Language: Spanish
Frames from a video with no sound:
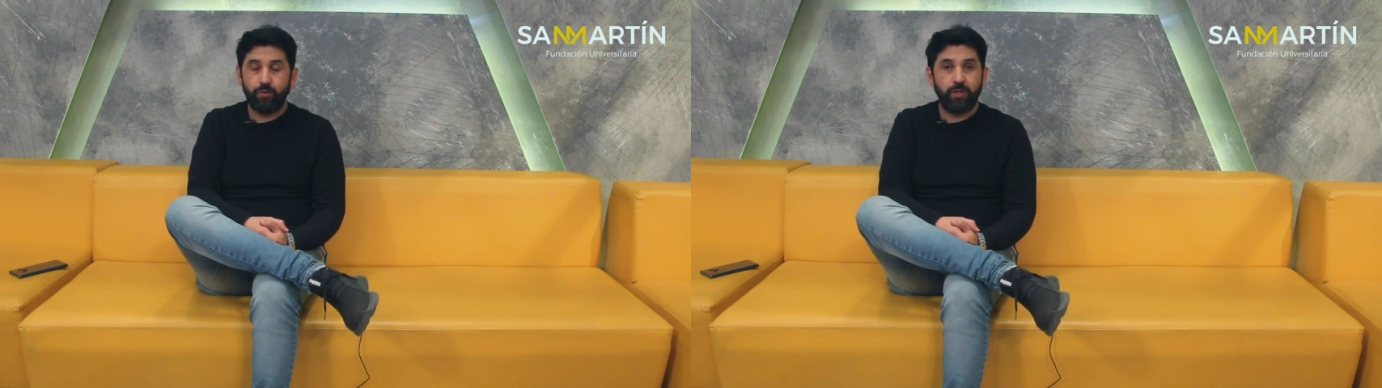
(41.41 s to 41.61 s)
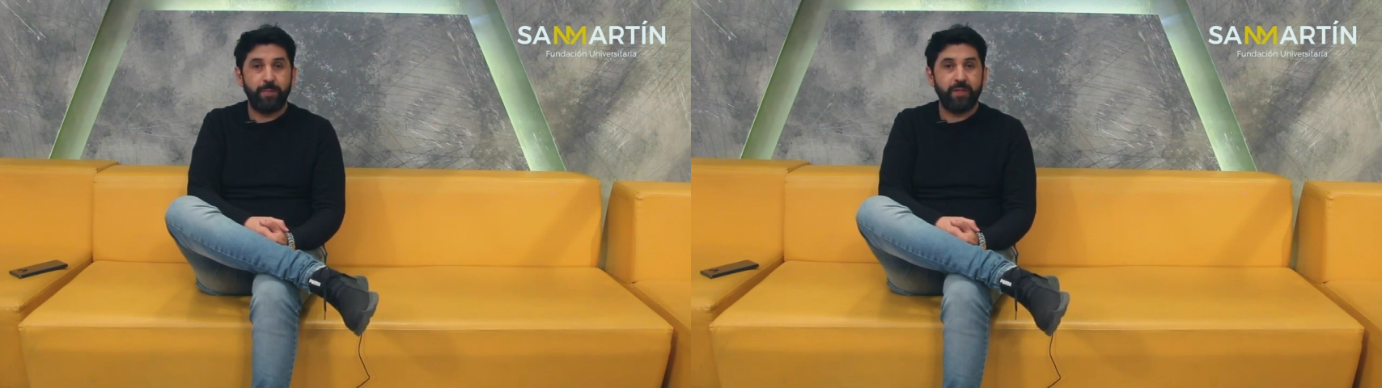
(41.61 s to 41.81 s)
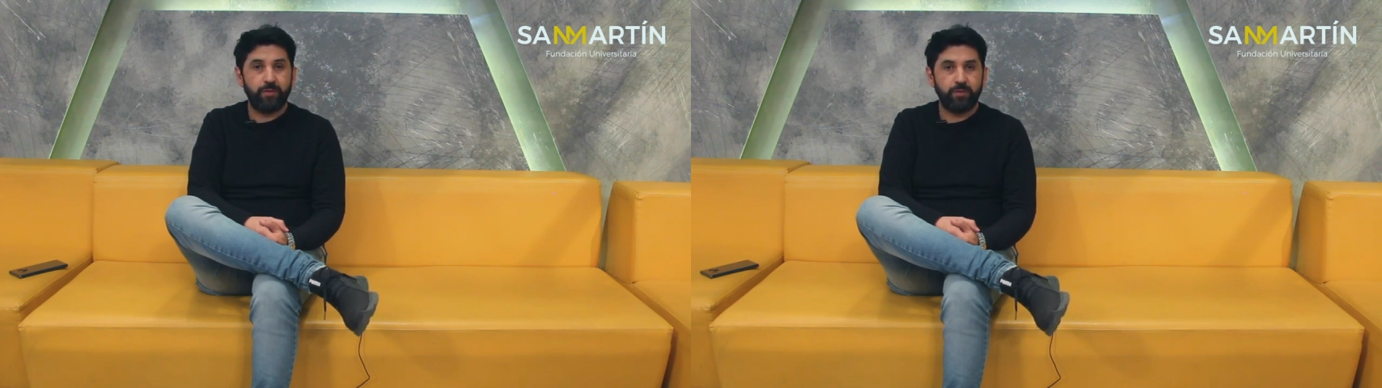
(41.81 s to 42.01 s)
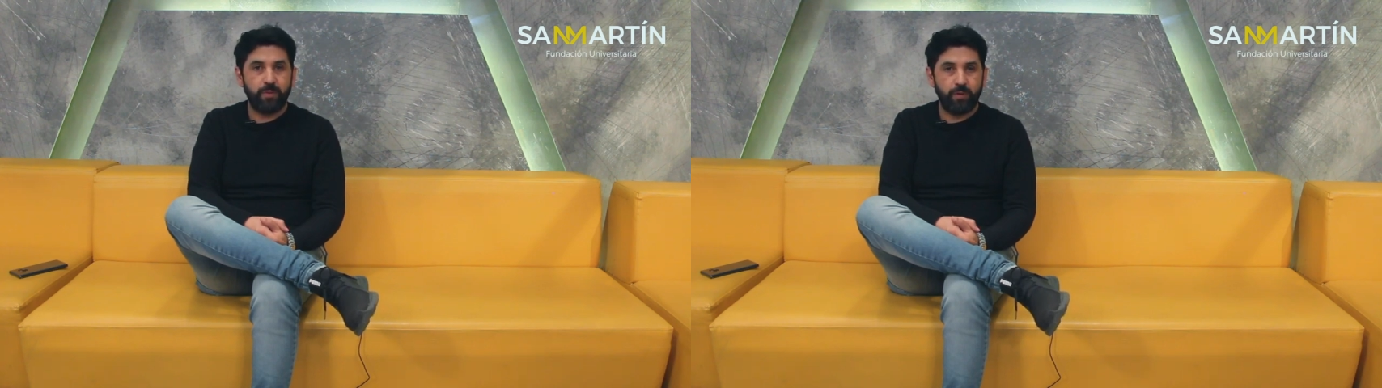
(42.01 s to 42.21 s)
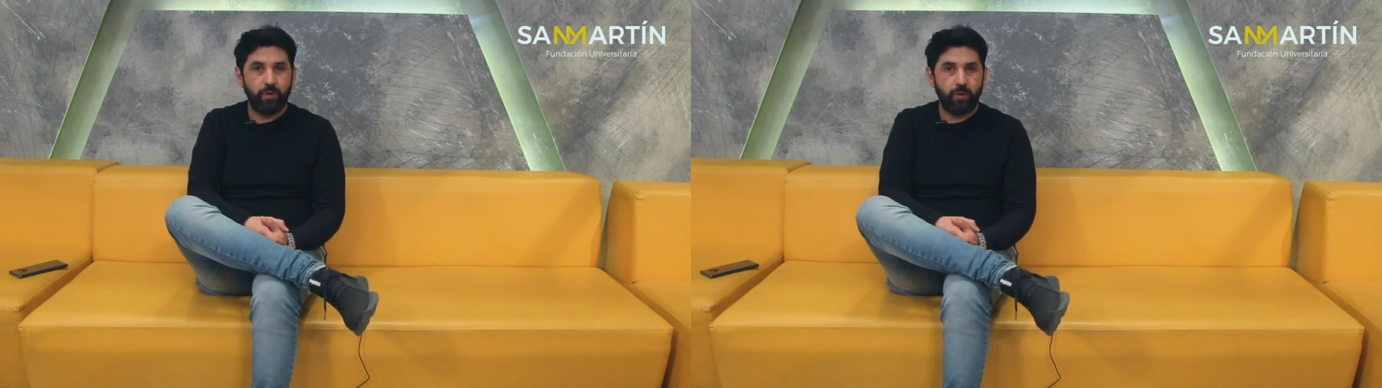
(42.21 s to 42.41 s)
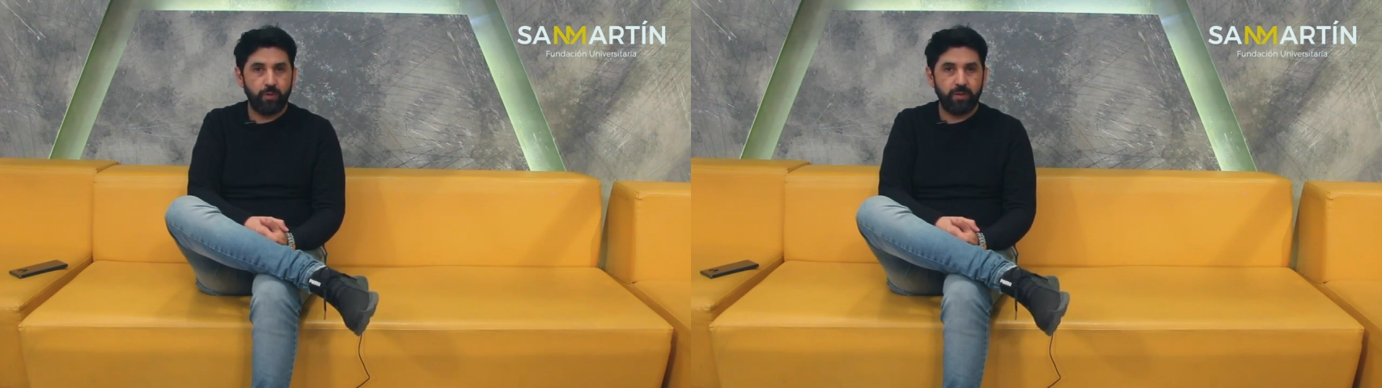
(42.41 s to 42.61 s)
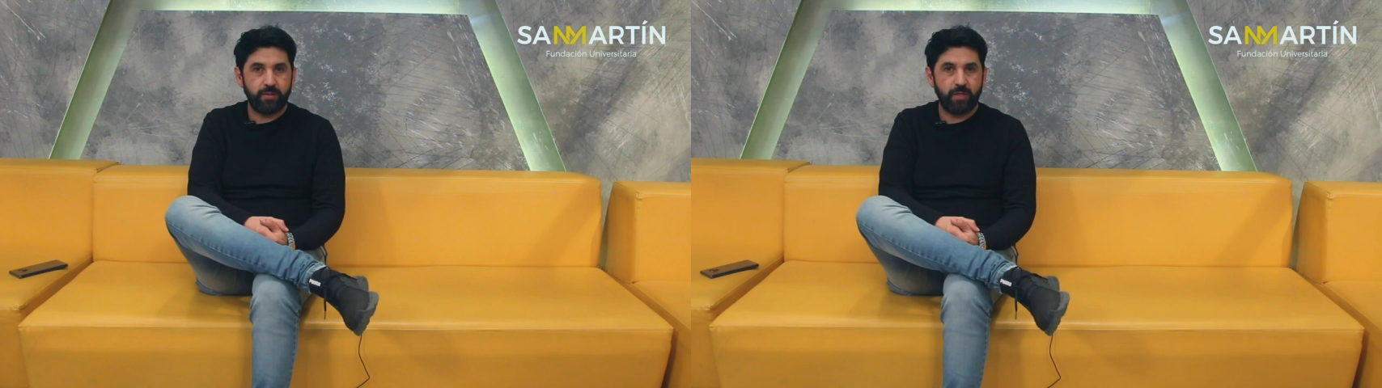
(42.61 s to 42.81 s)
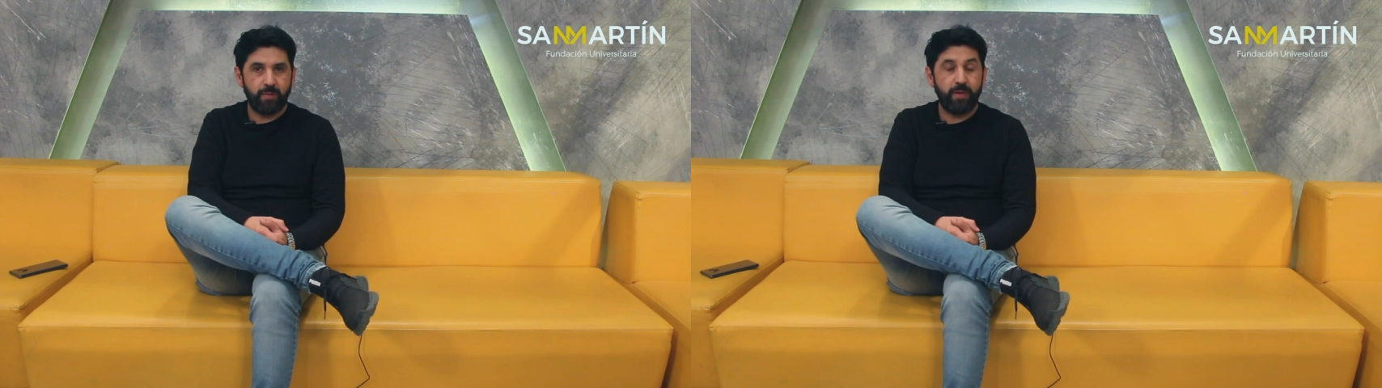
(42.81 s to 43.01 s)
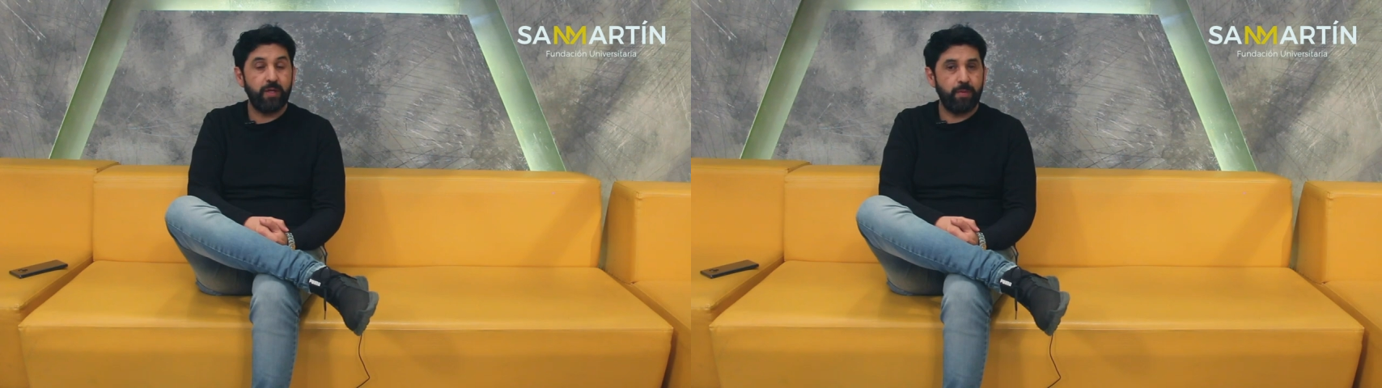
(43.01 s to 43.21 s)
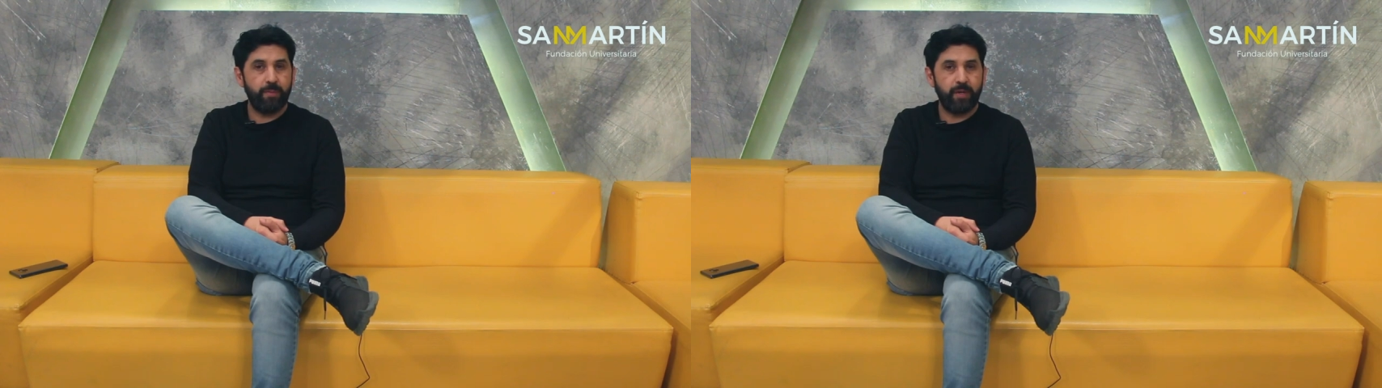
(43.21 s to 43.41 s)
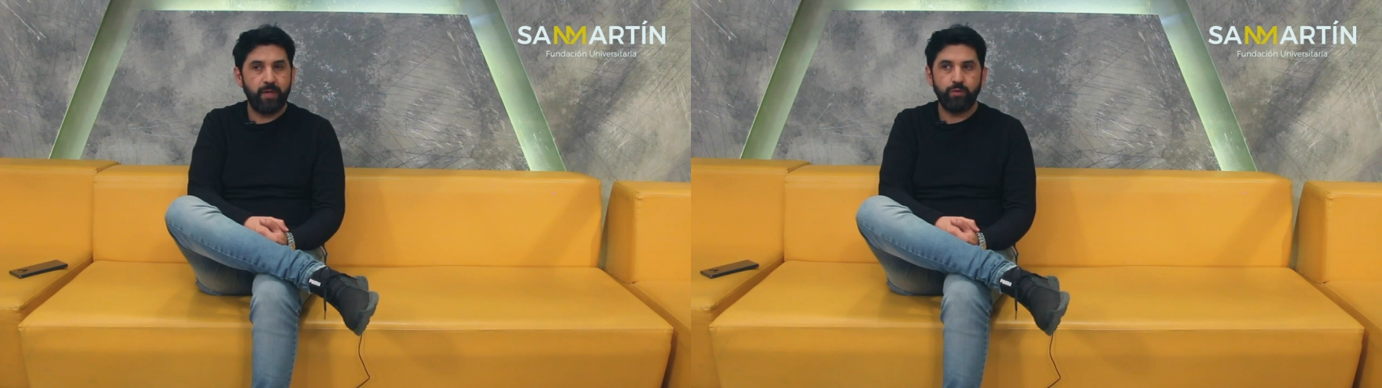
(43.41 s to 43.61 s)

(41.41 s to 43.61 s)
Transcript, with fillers: fundamentos que me dio la universidad me han,